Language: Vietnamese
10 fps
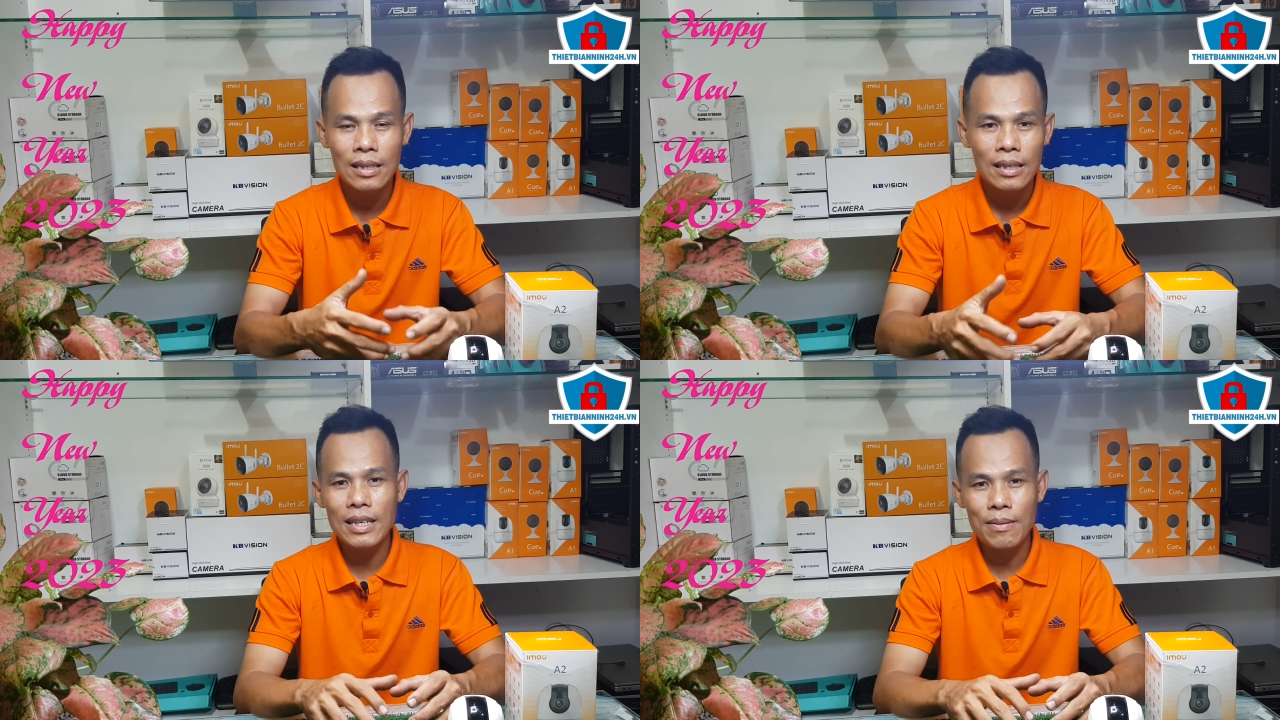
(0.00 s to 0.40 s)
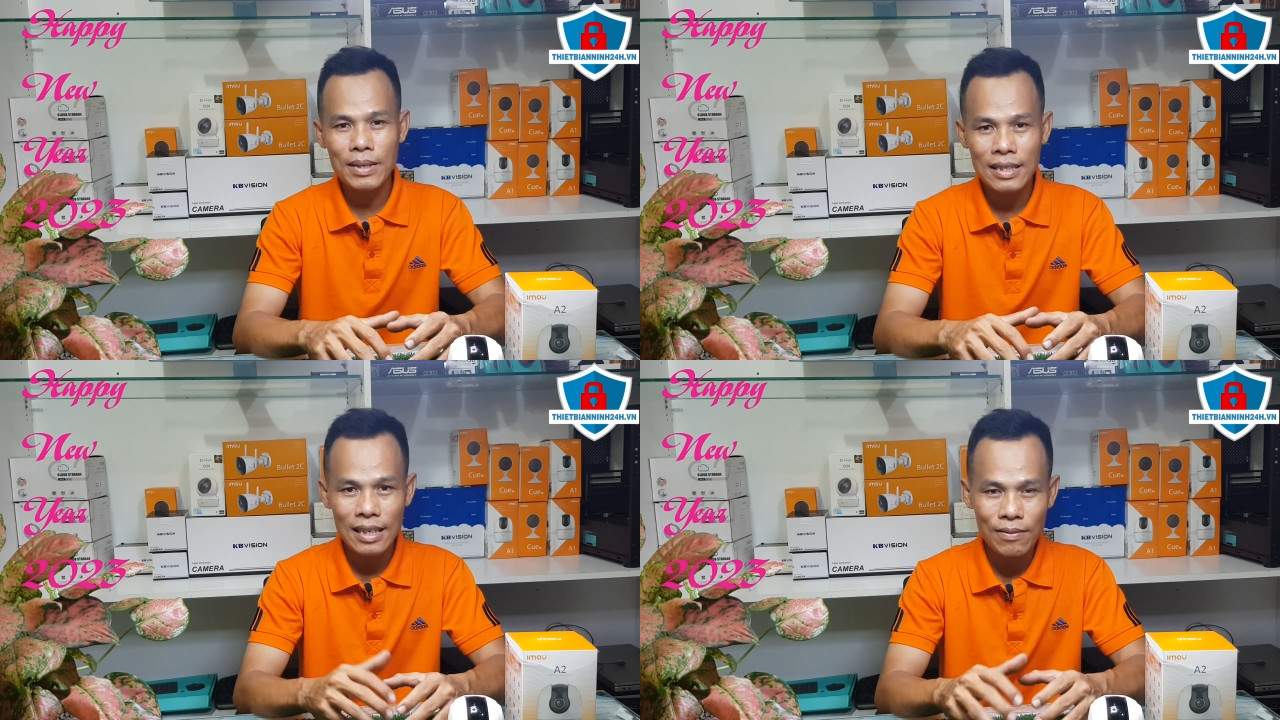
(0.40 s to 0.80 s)
Bây giờ
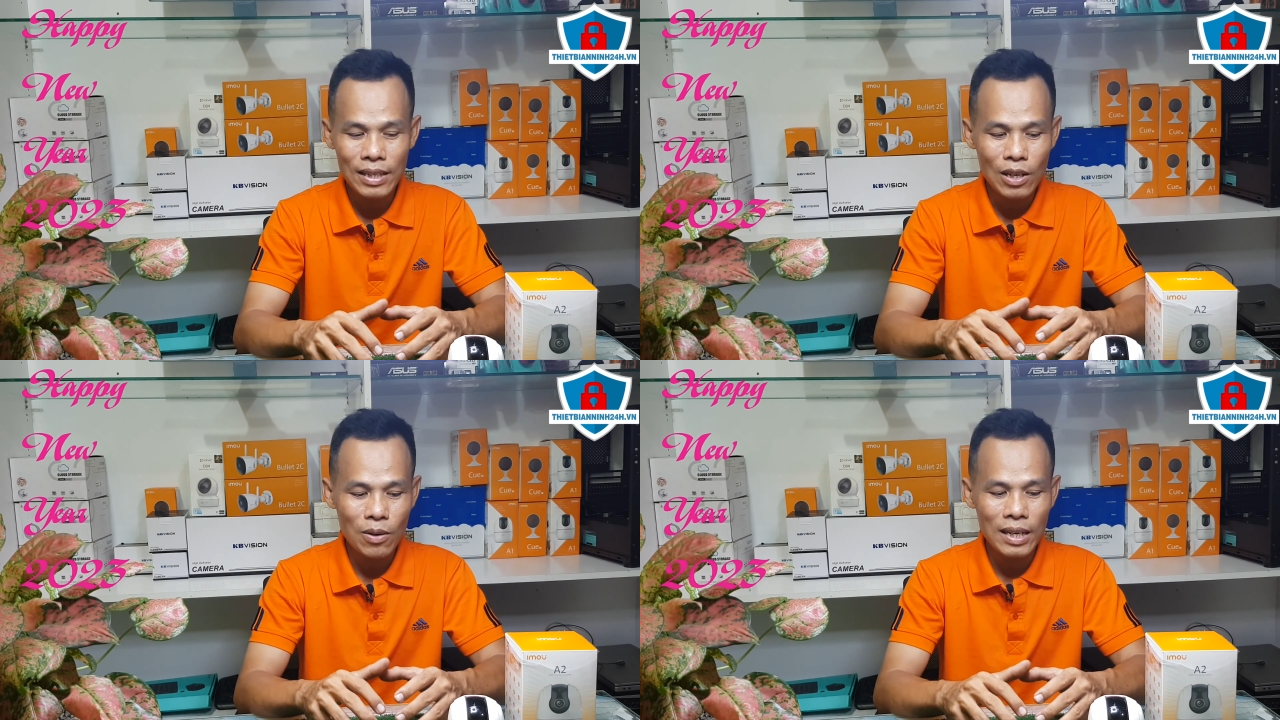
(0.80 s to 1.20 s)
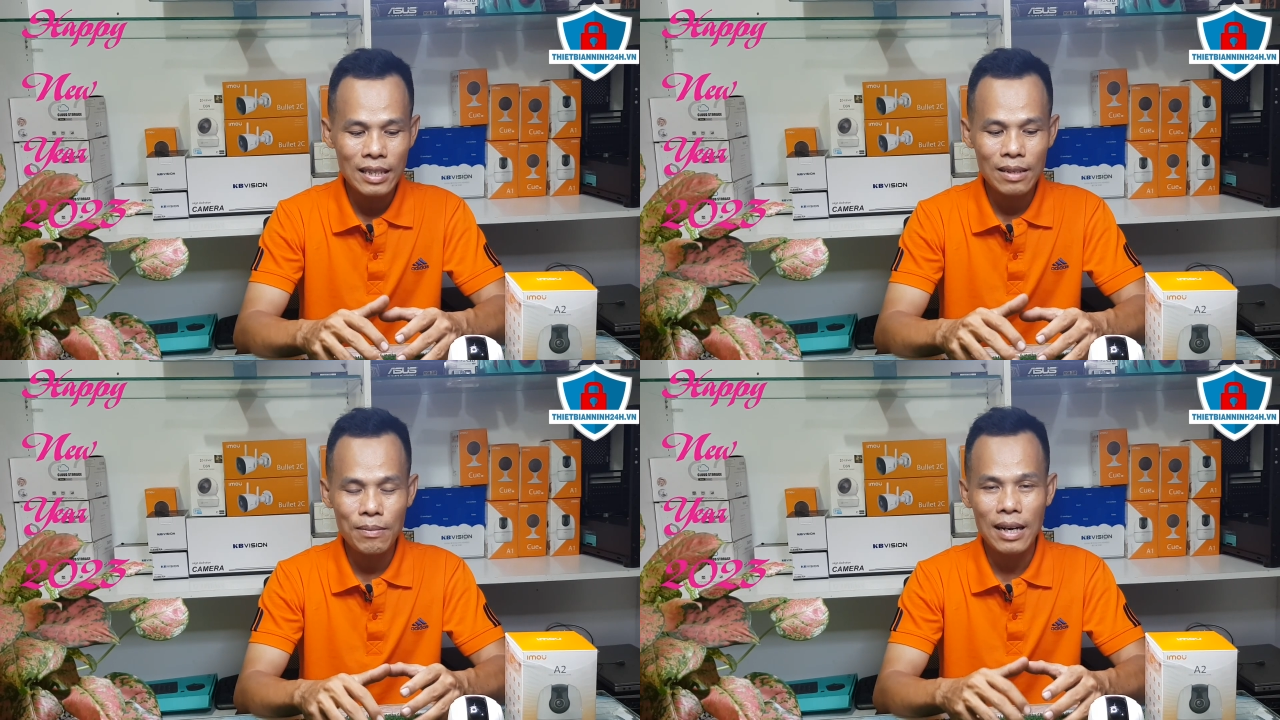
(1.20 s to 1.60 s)
mình dừng video ở
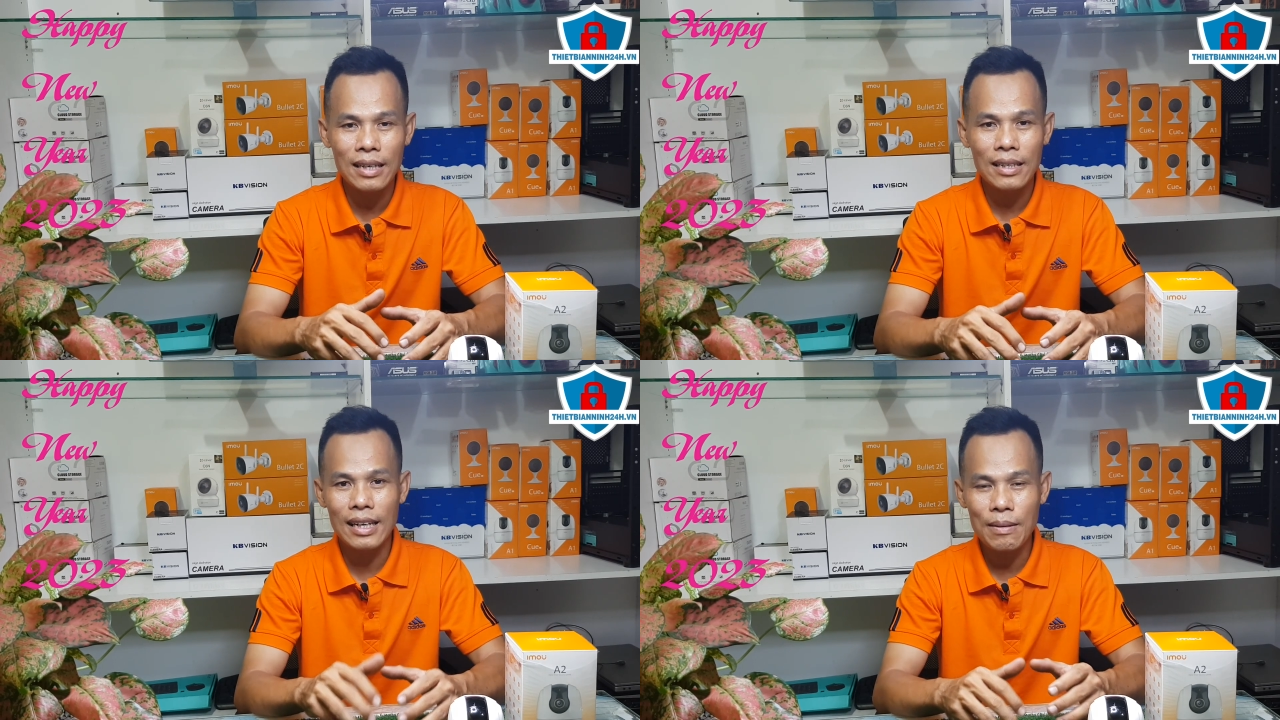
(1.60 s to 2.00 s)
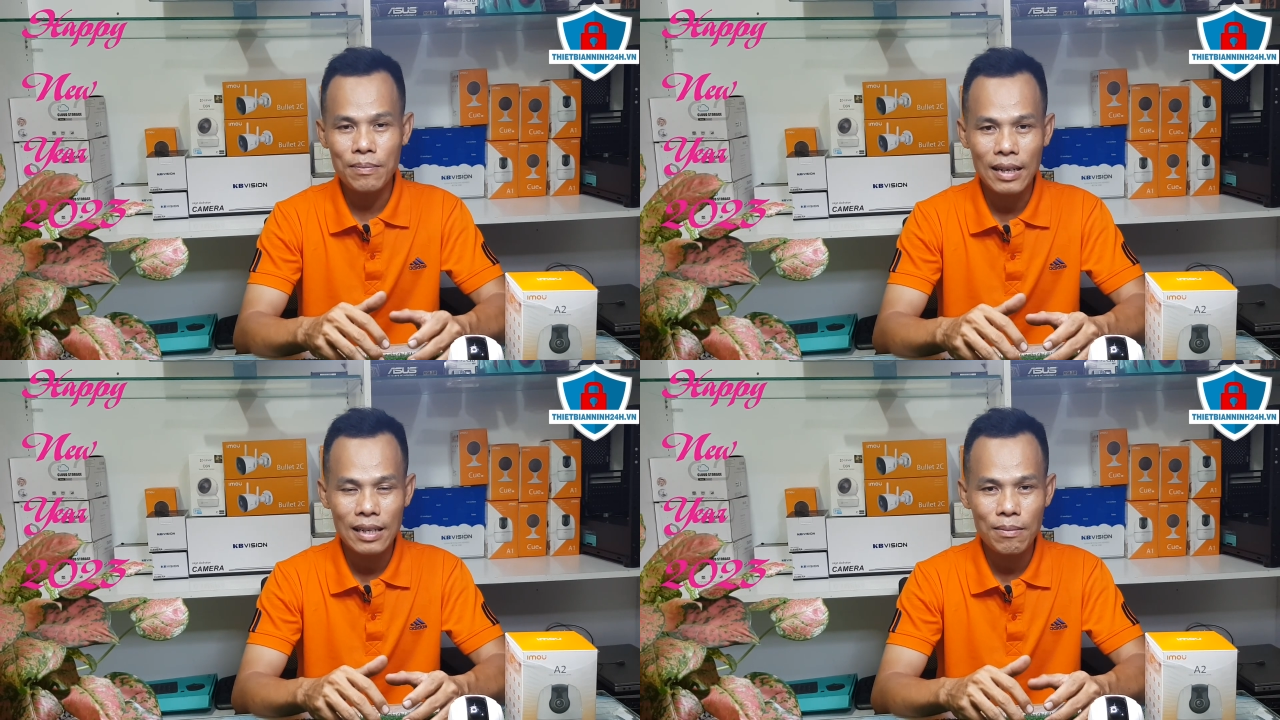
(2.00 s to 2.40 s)
đây nha các bạn. Hẹn
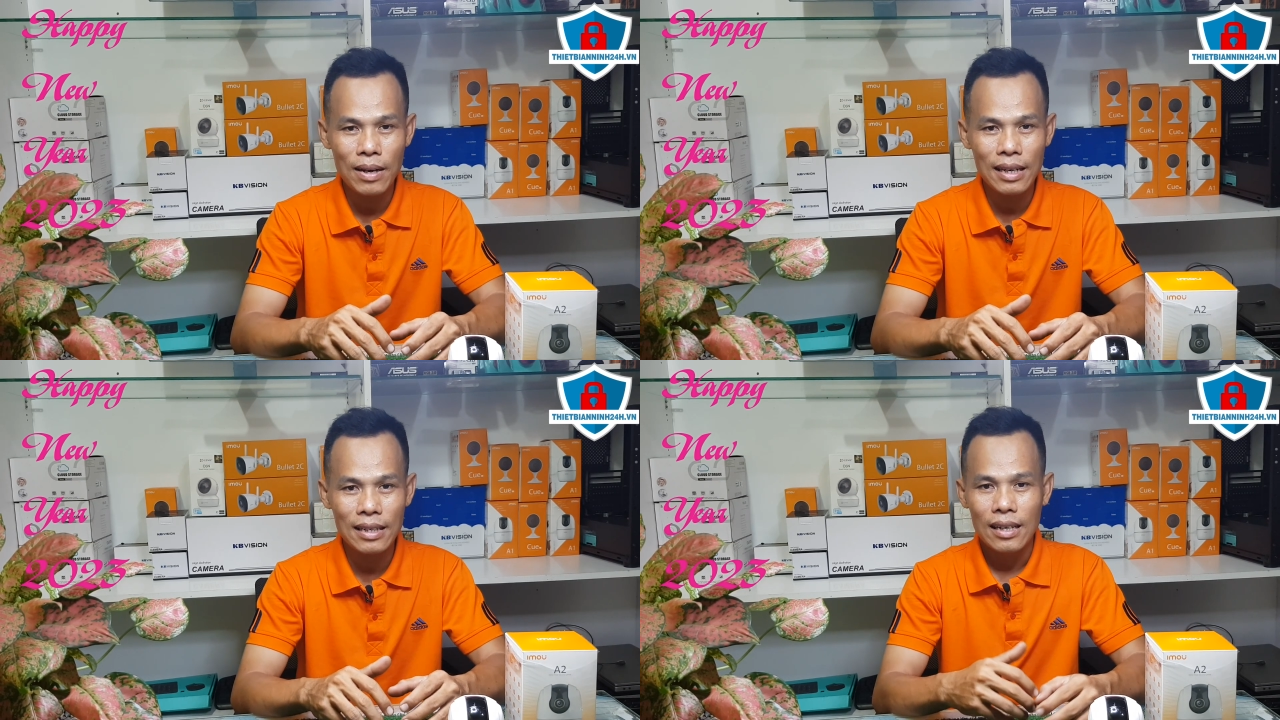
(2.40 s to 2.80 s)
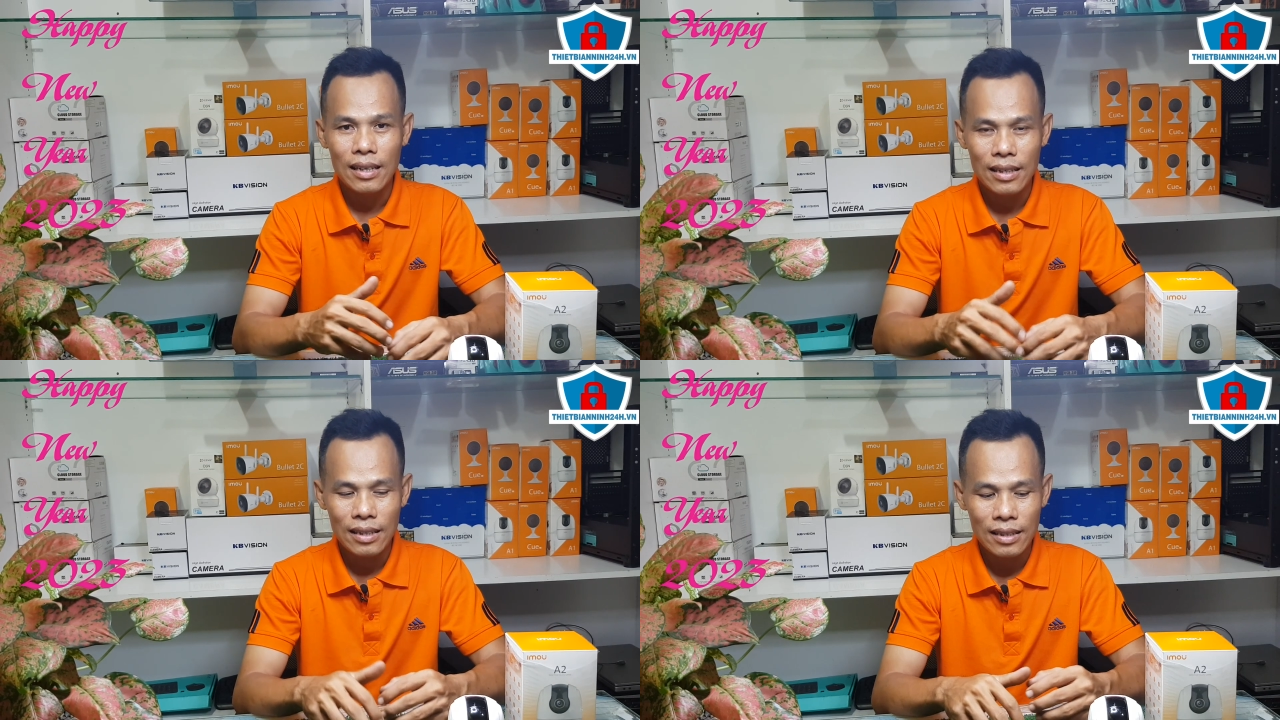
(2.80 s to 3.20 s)
gặp lại các bạn
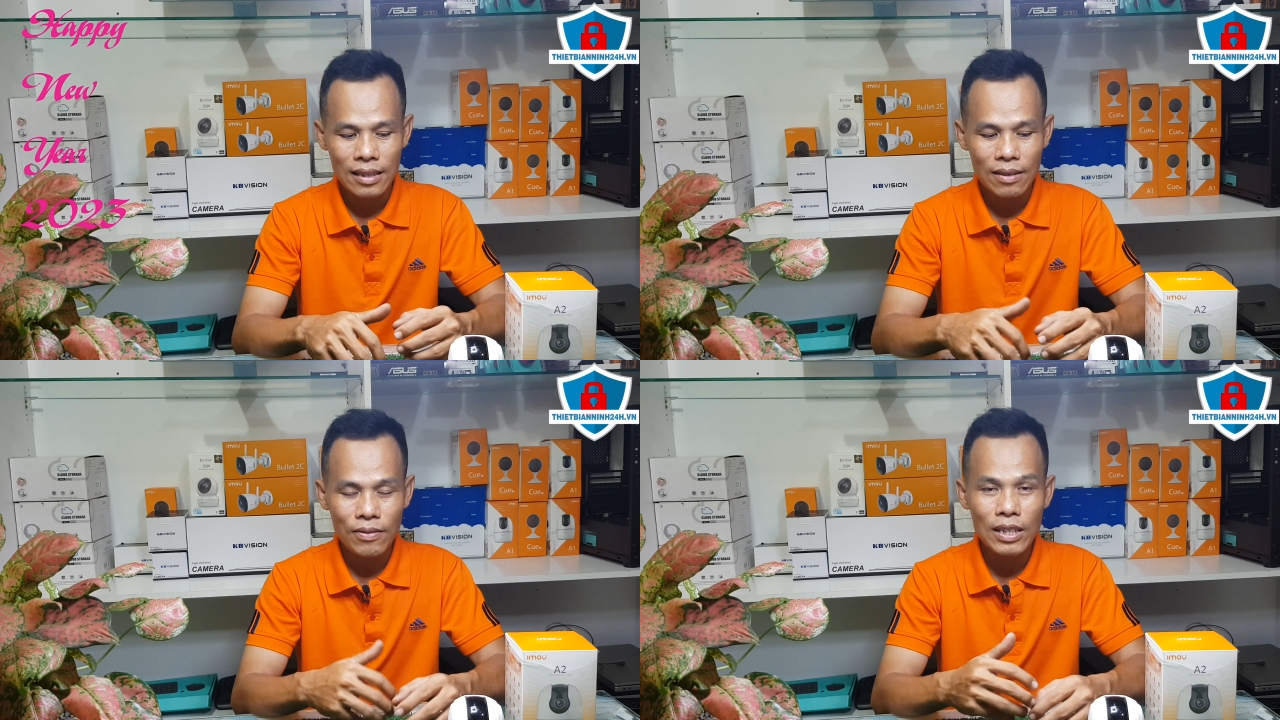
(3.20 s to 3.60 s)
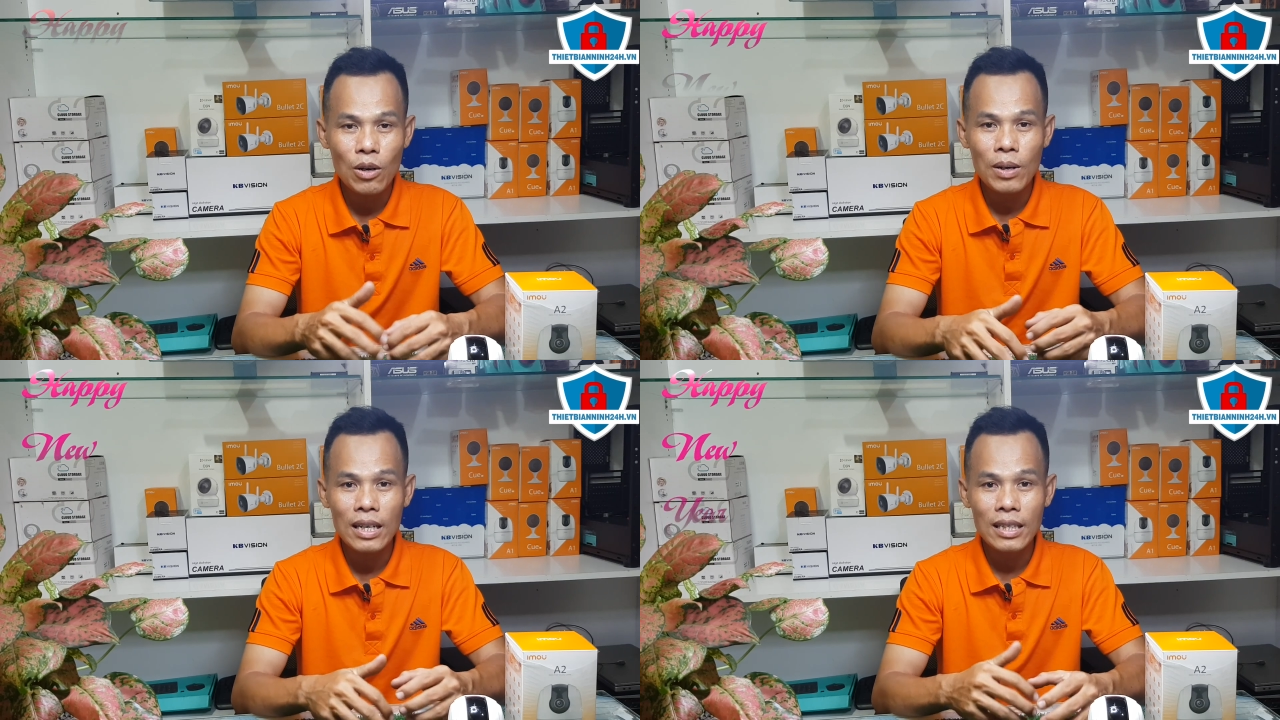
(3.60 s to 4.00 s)
những
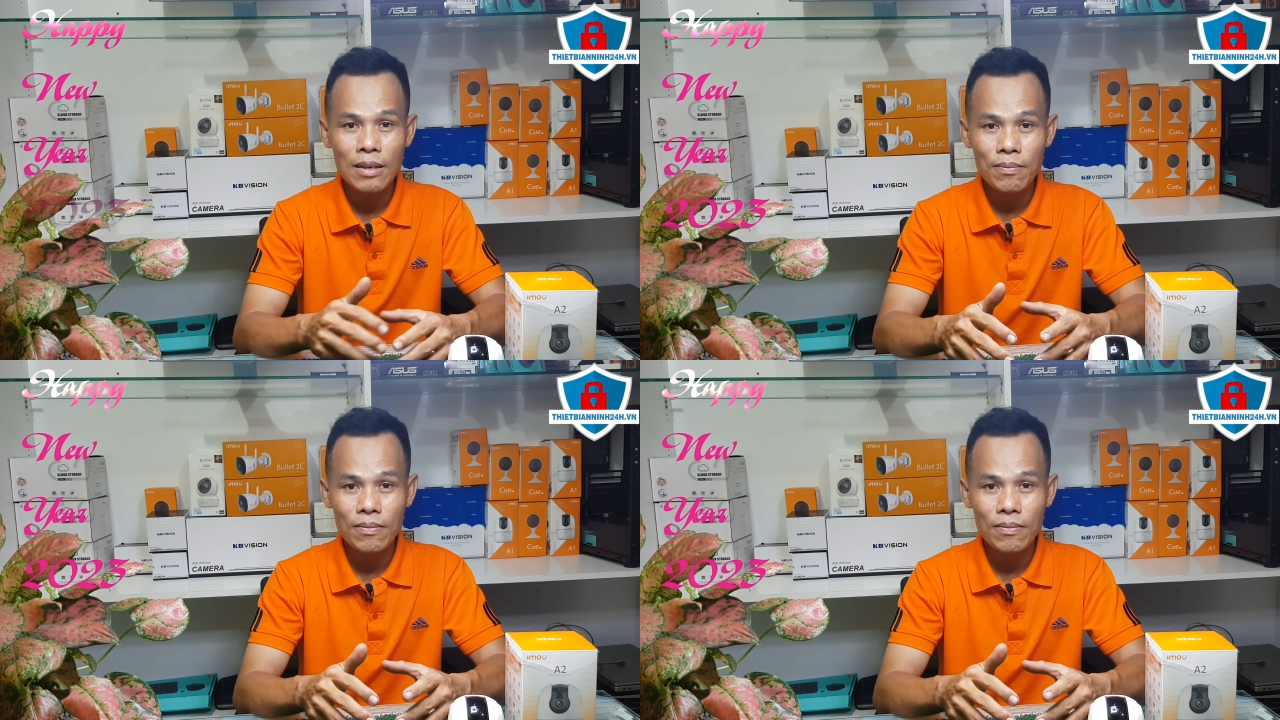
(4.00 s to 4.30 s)
video kế tiếp.